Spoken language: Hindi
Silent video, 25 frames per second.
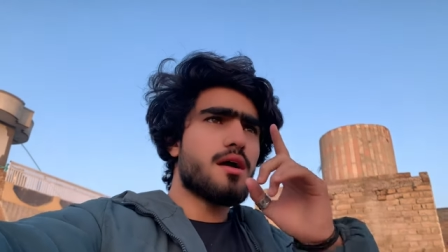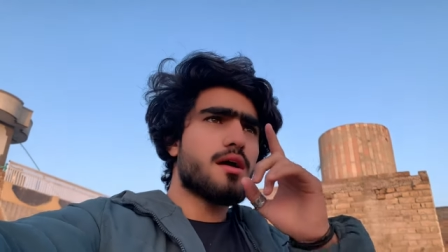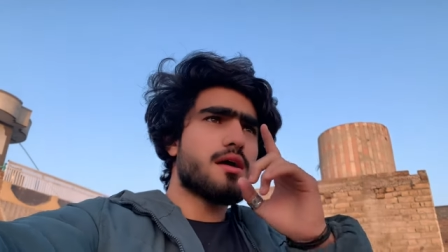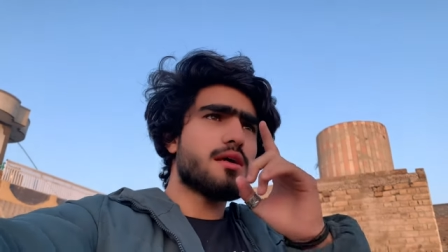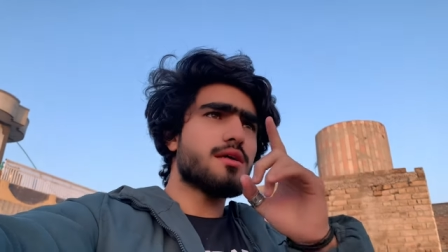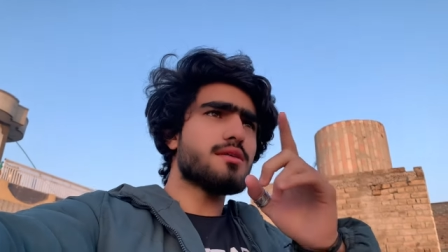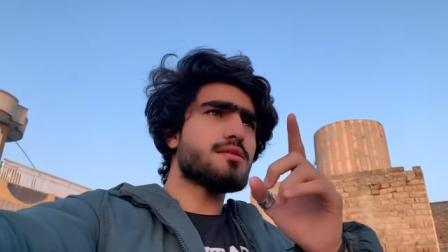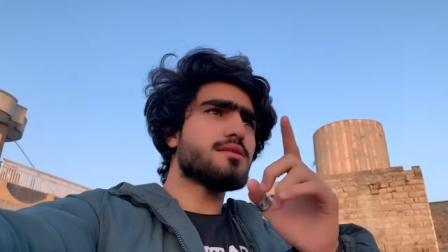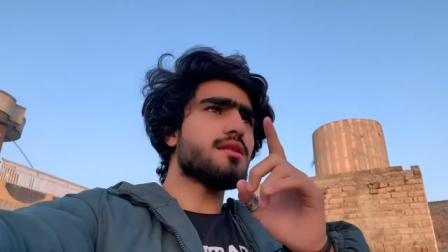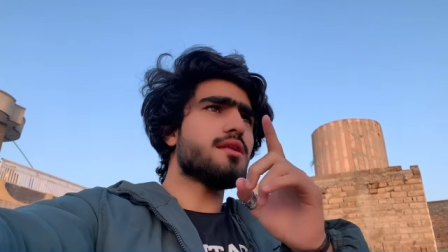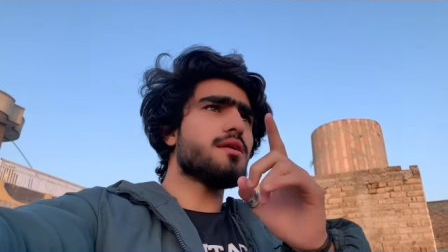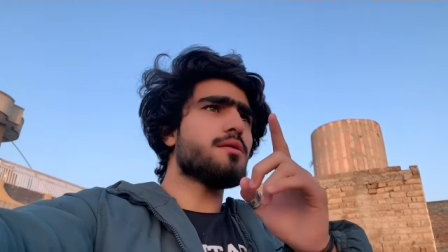
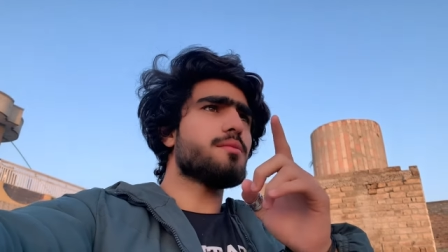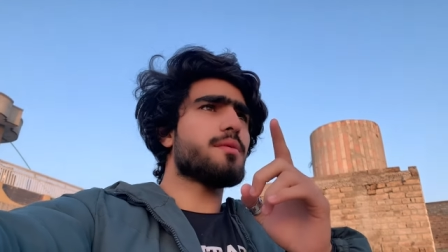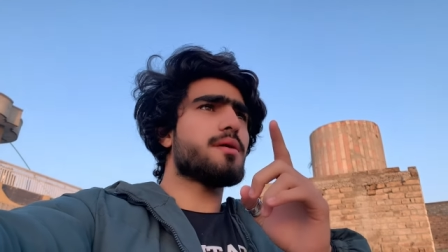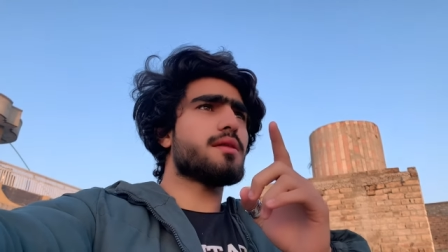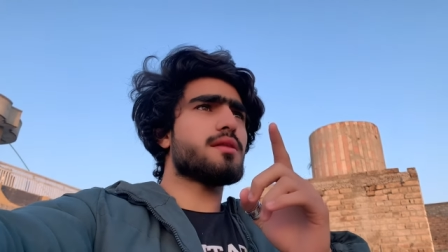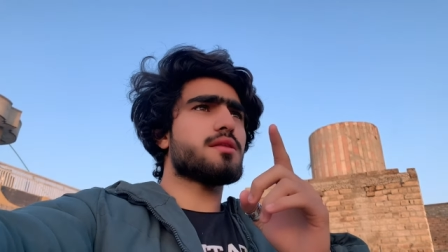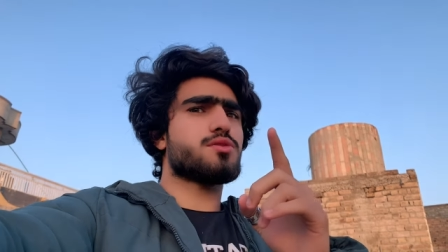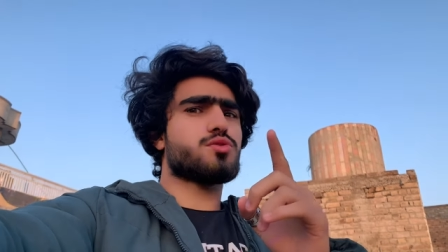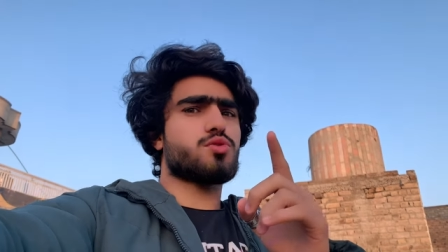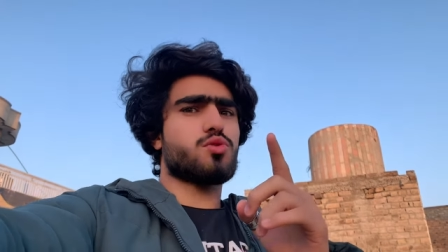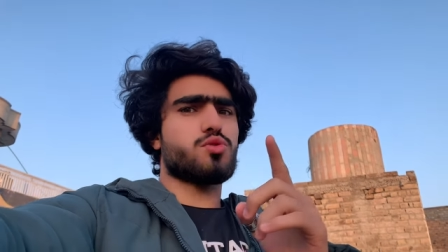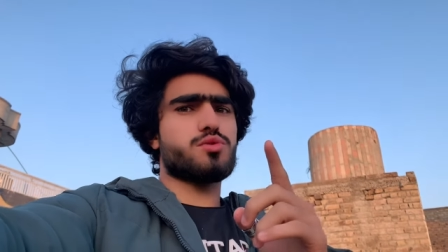इसलिए
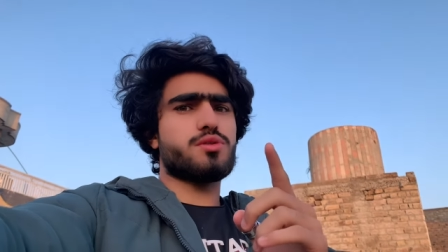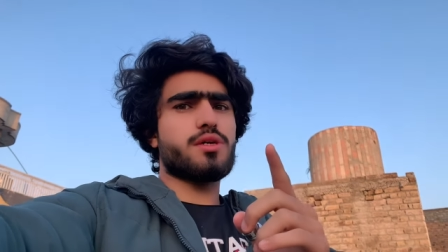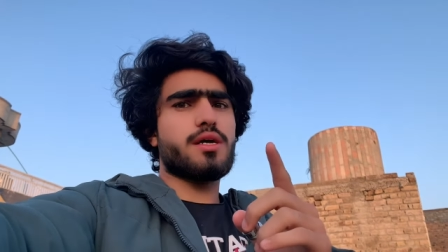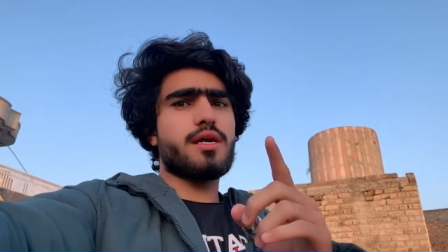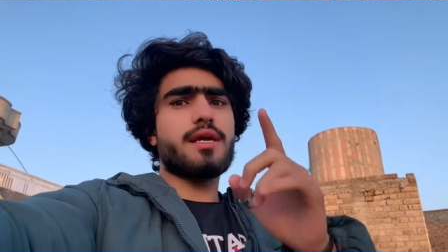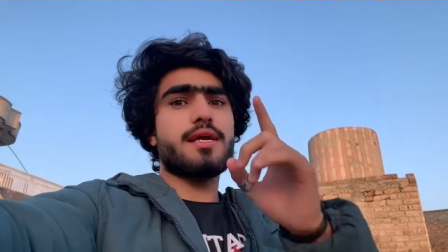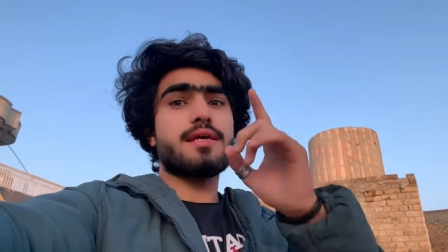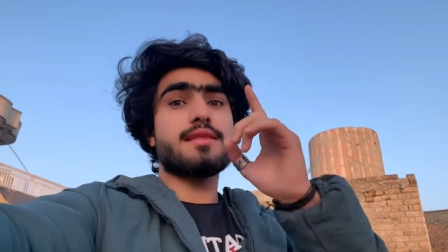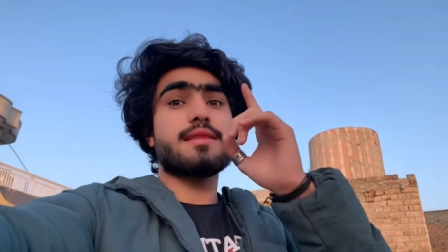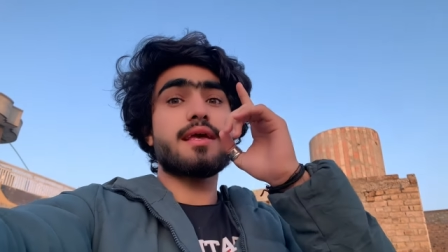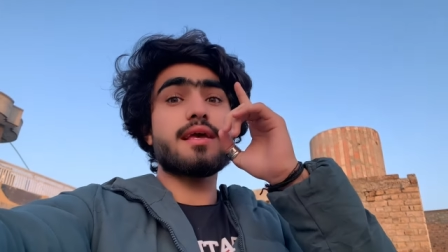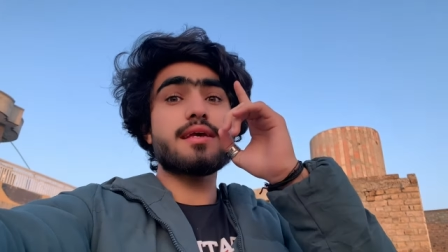मैंने सोचा
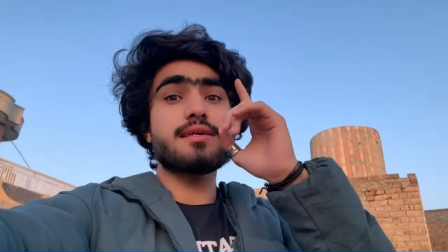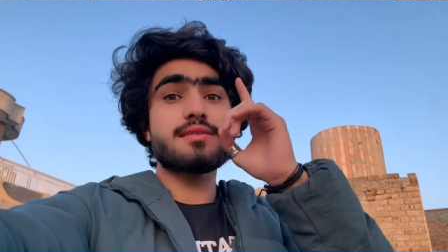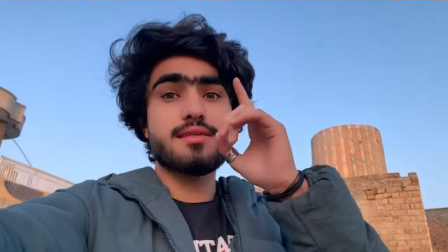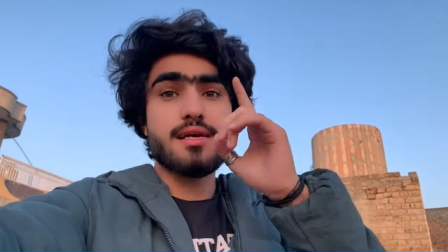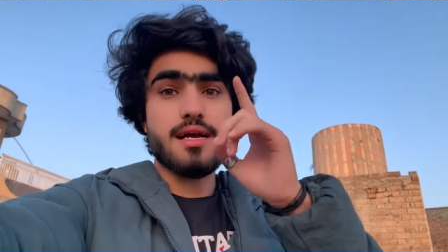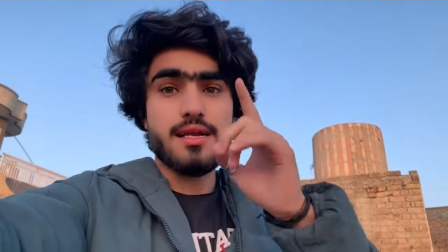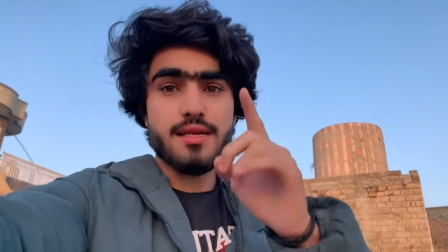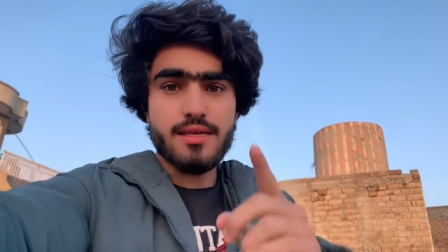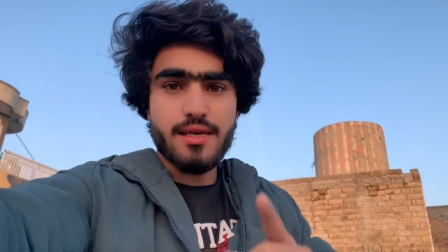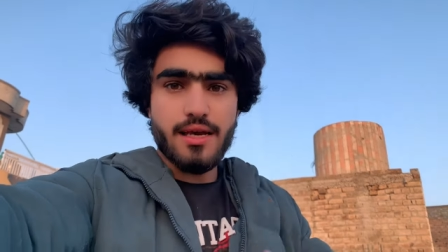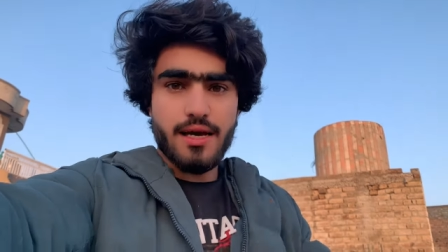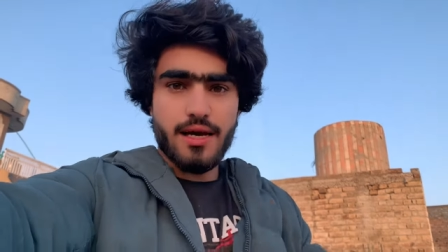कि नए
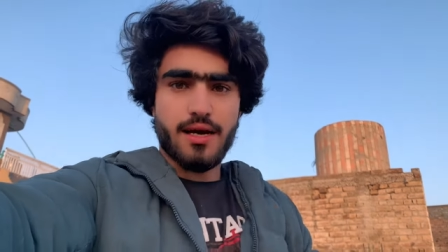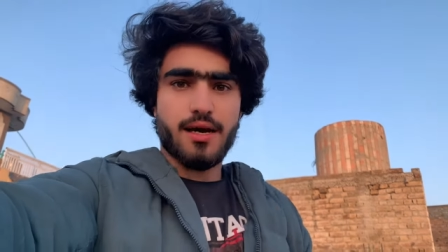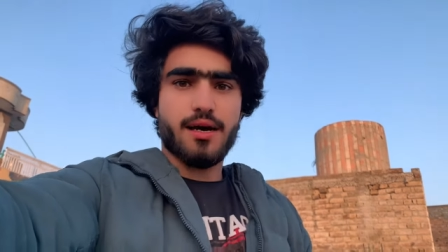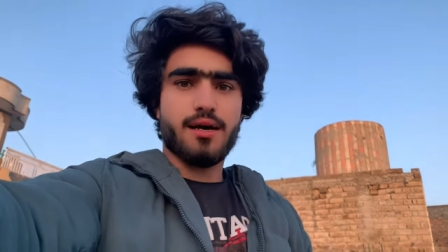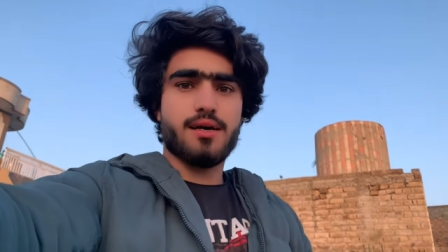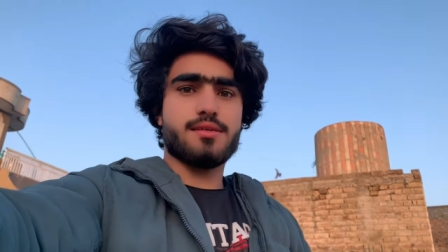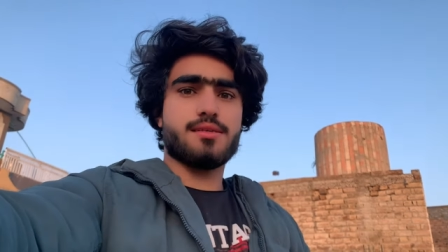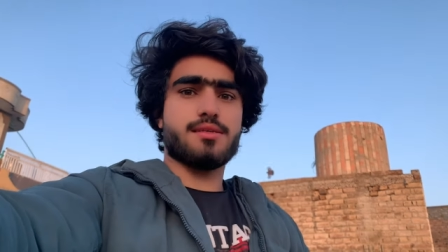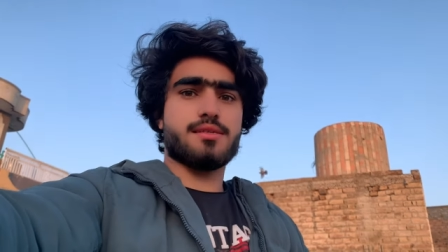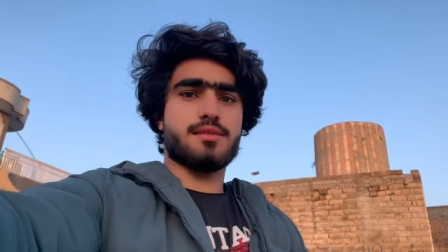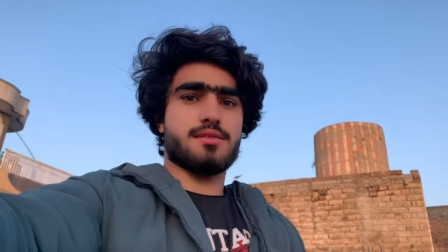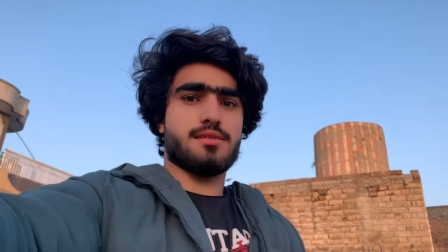साल के
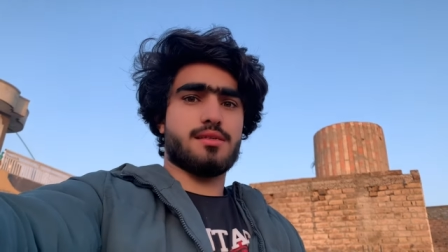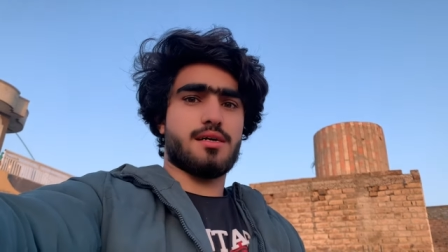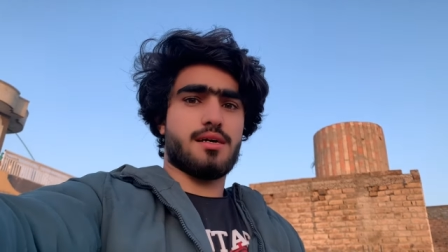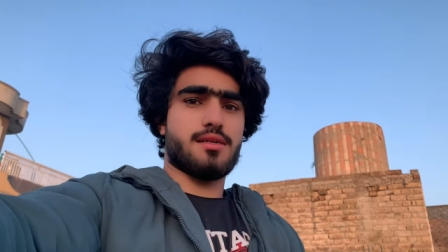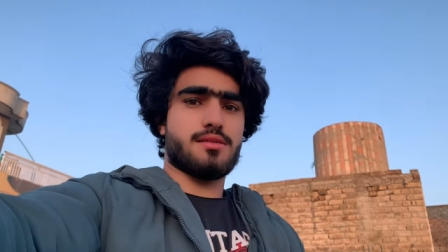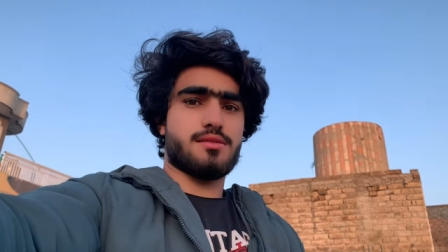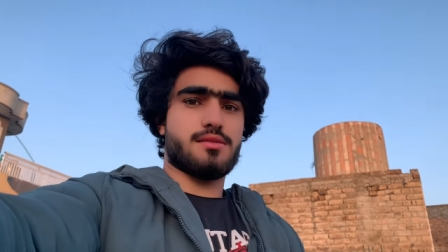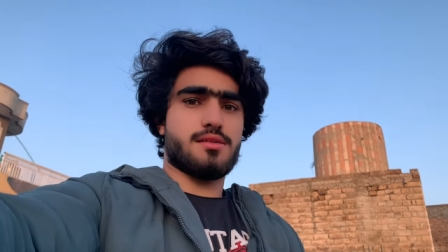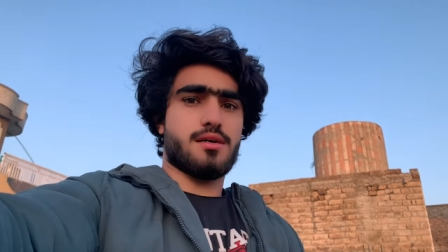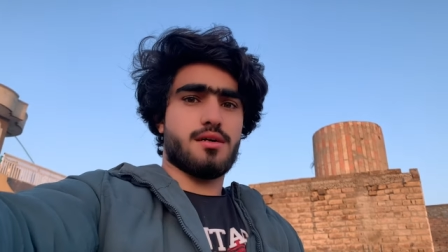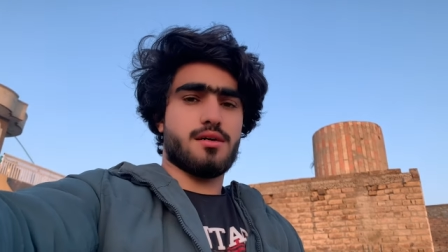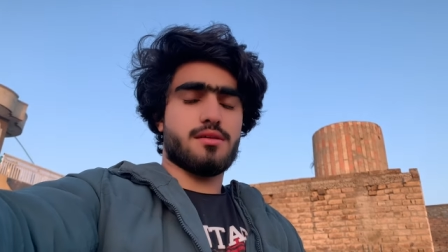आगाज़ के साथ
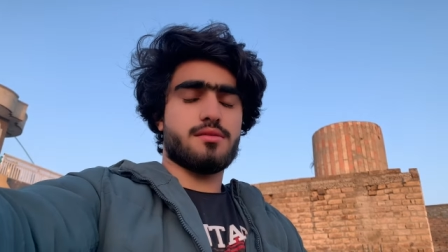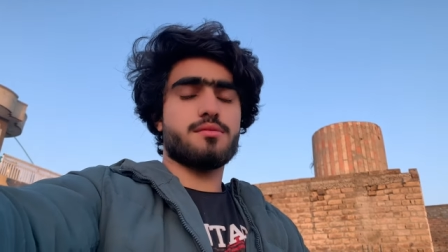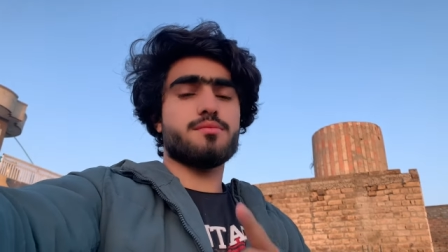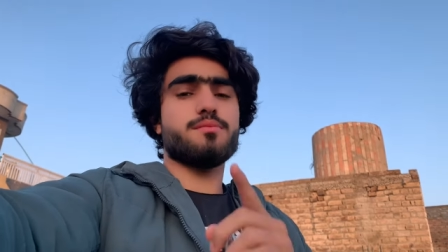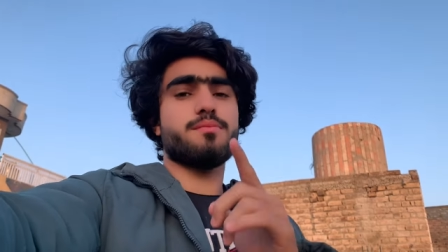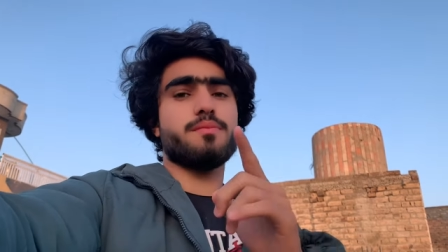साथ